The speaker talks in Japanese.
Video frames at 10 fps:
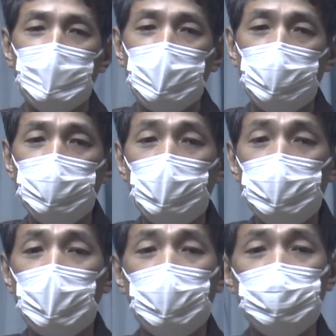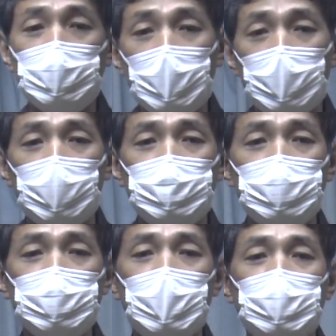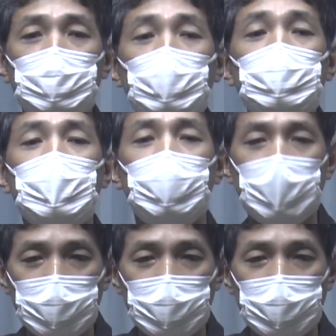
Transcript: でもそうじゃなくて実際よく考